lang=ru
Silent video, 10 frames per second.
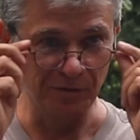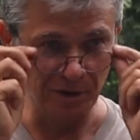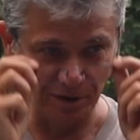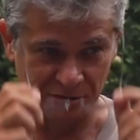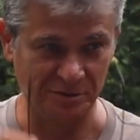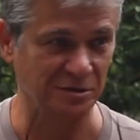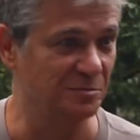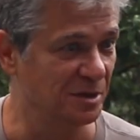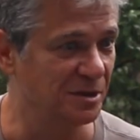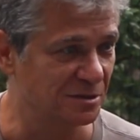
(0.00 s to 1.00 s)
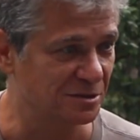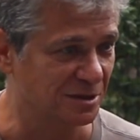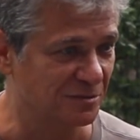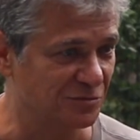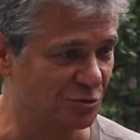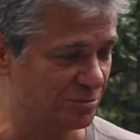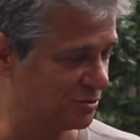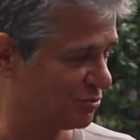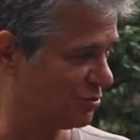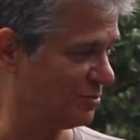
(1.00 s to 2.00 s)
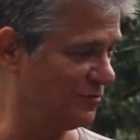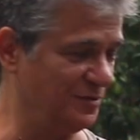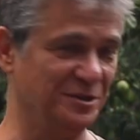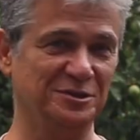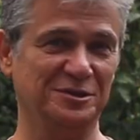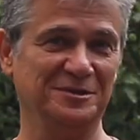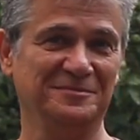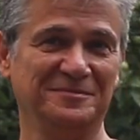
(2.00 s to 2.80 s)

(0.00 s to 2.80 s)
взгляд-то изменился, и все по-другому видится.